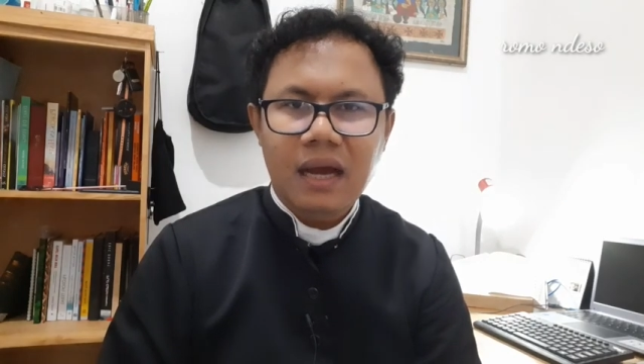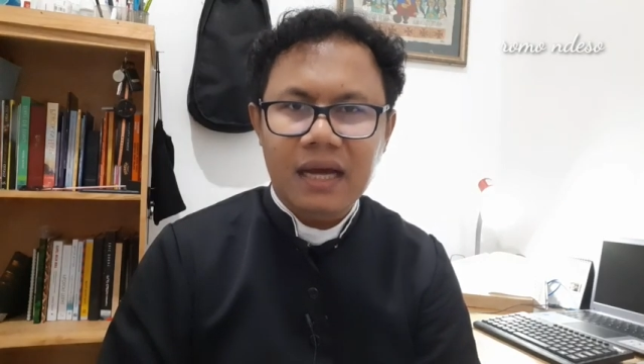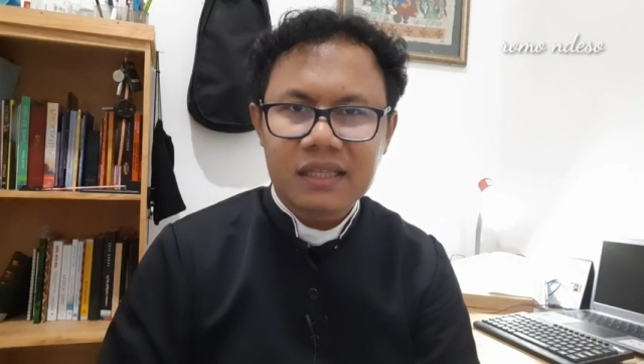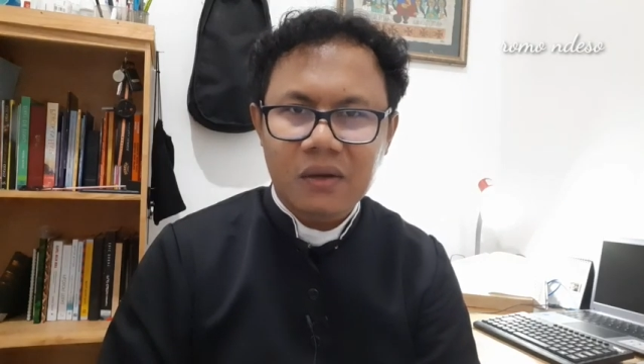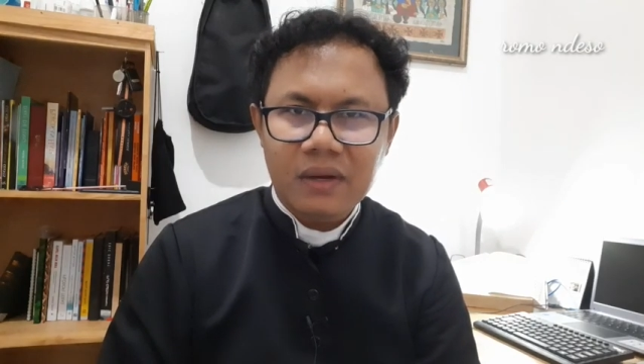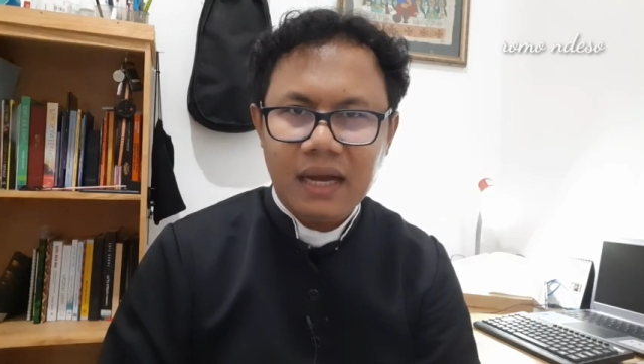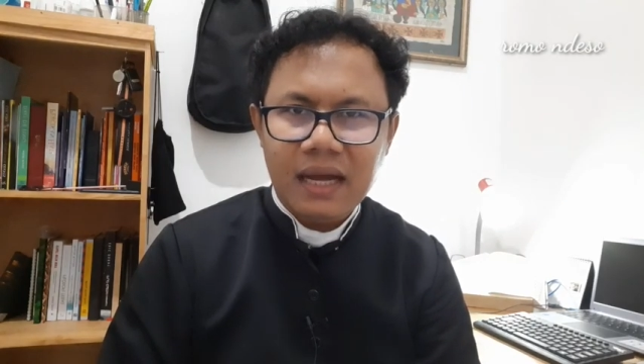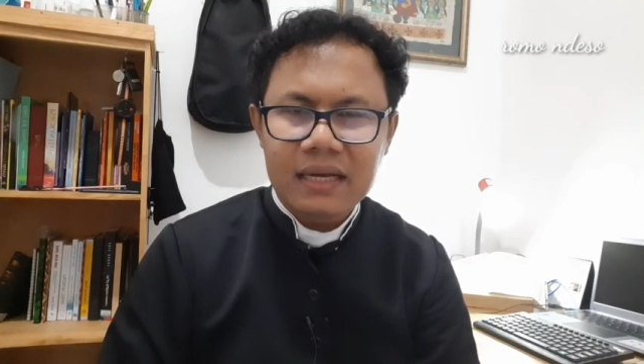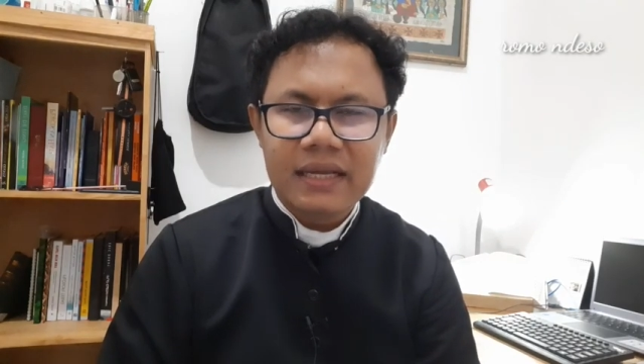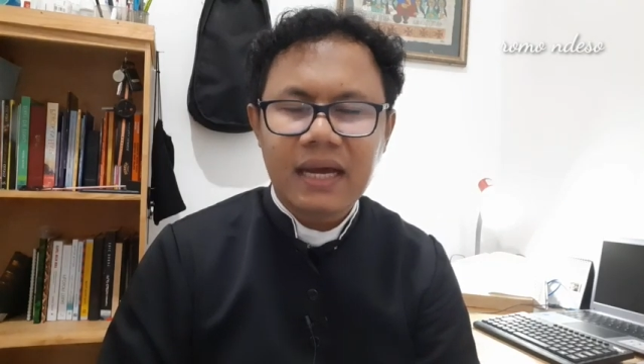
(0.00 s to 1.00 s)

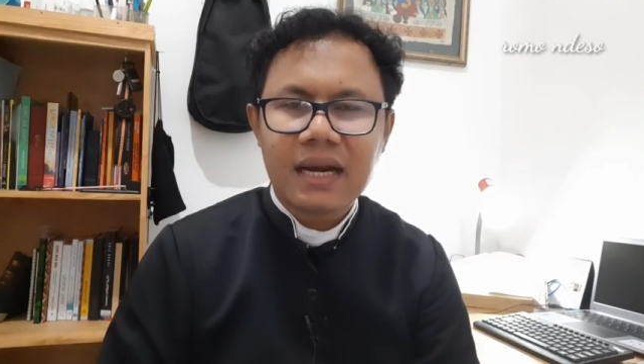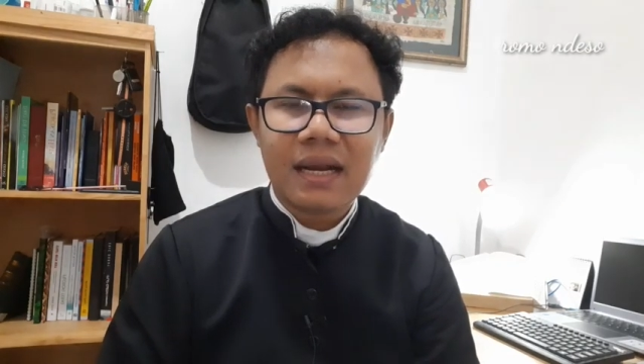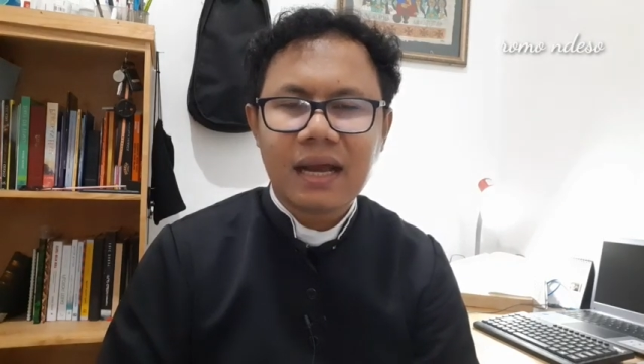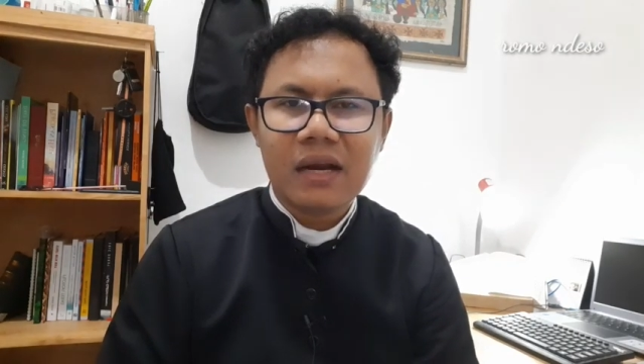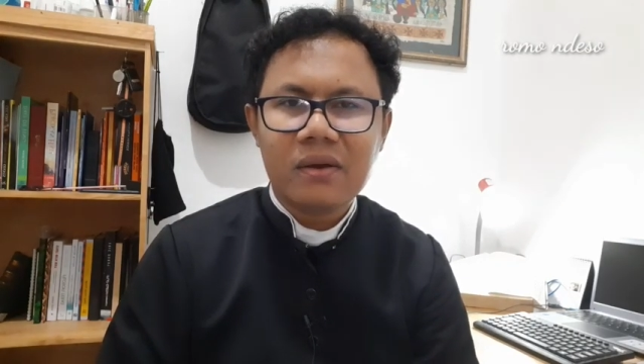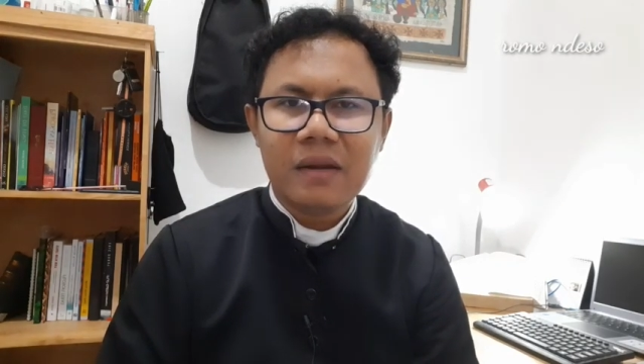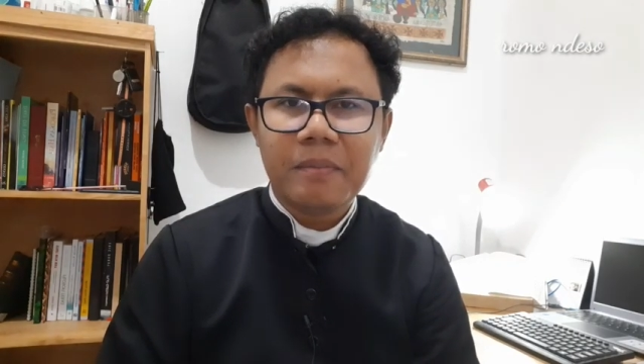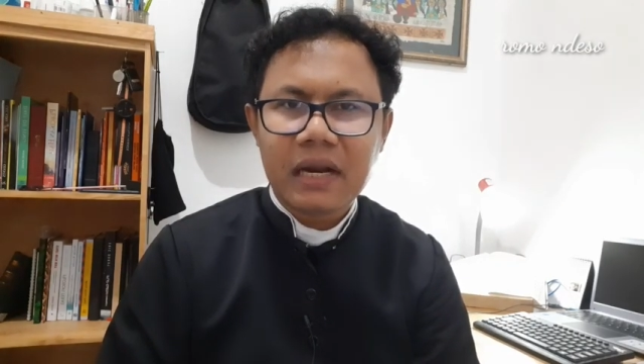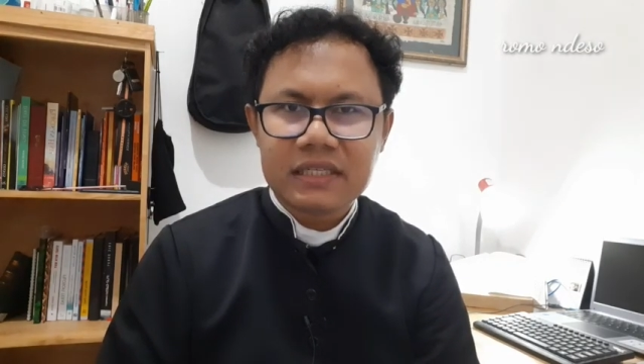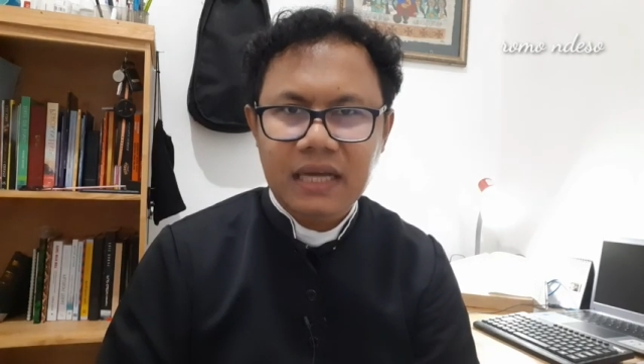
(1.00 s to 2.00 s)
ataukah dikarenakan oleh
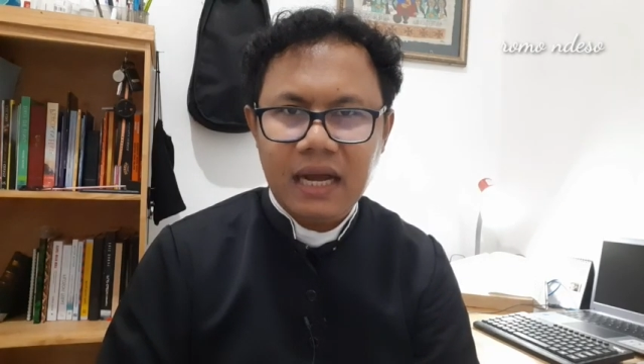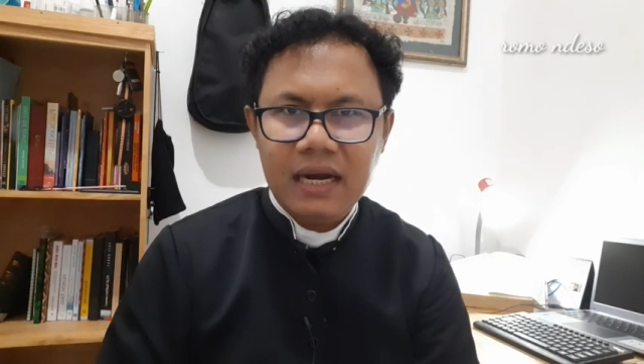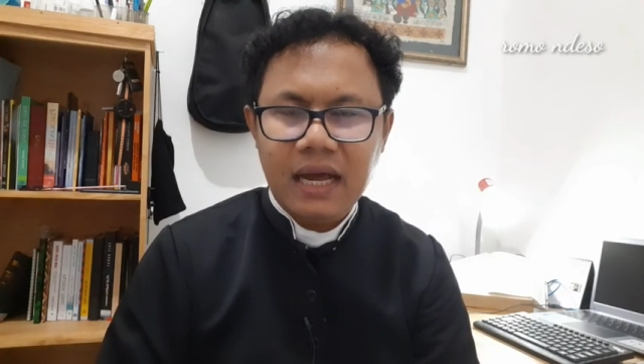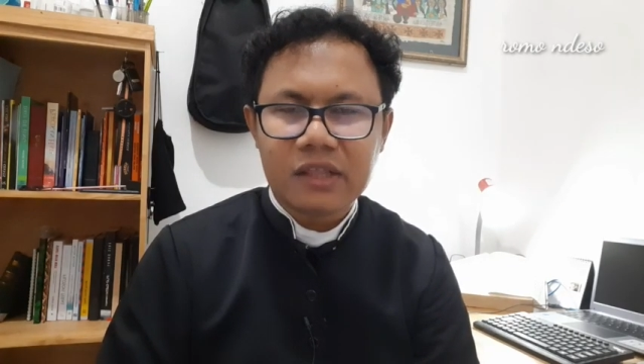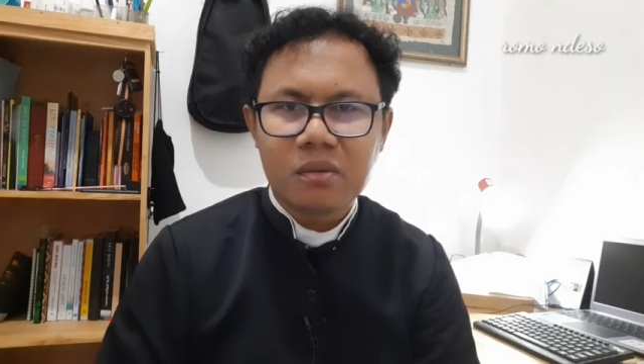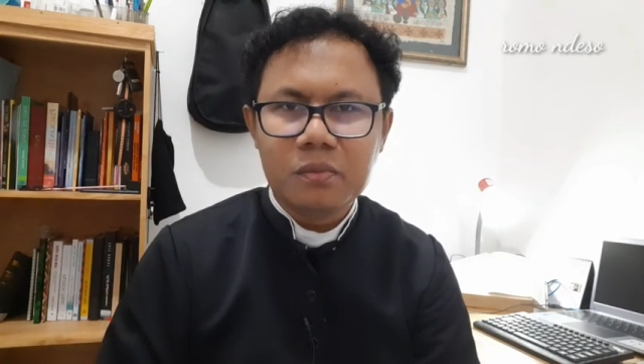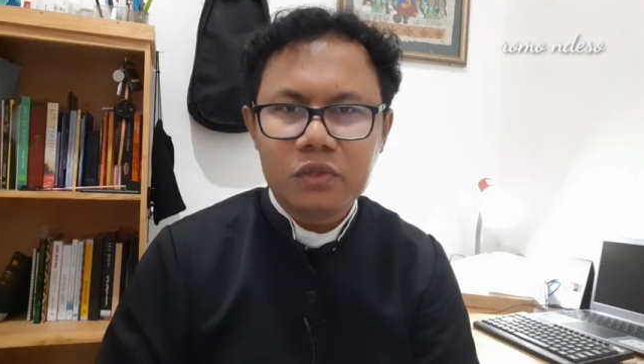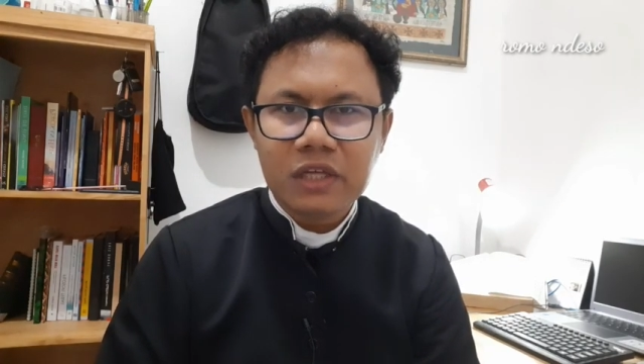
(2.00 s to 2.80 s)
perasaan atau mood